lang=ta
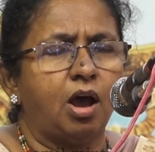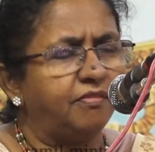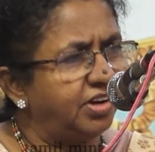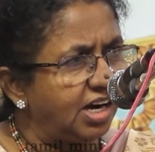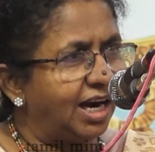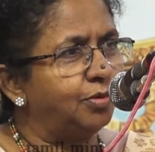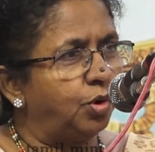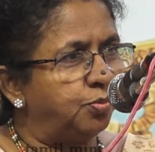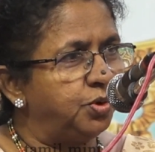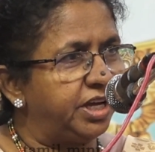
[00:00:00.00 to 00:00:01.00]
அவங்களாம்
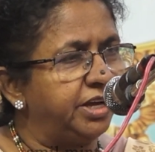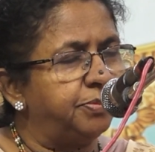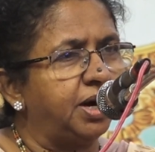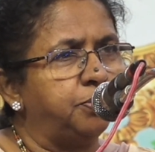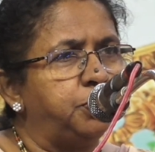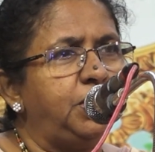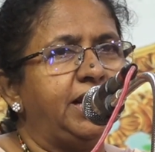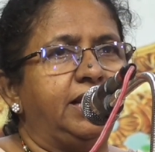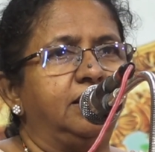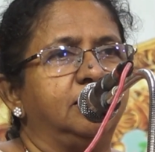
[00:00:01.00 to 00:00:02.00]
ஒரு முக்கியமான
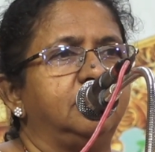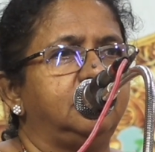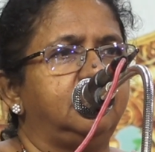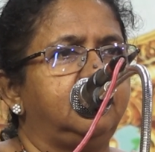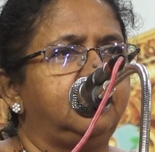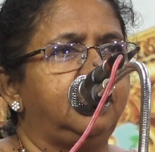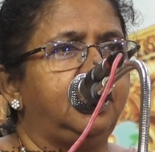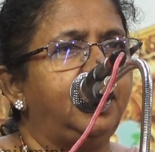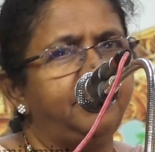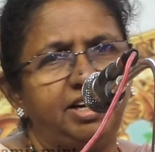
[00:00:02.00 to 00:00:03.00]
புள்ளி
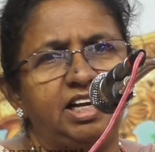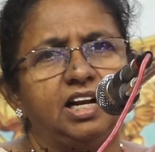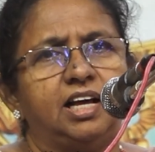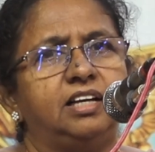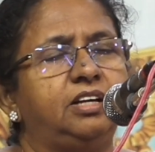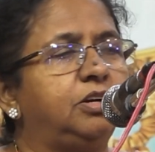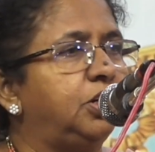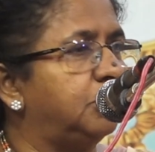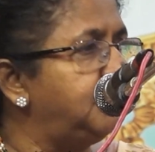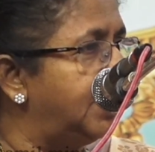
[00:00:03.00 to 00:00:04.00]
இளவேணிலாக
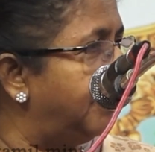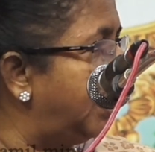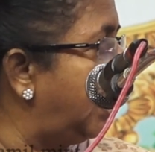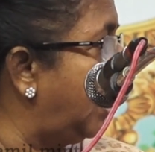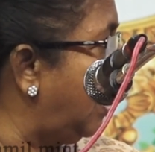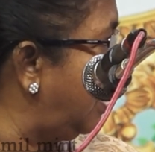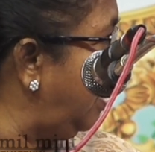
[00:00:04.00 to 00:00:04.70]
இருக்கட்டும் ஜவஹராக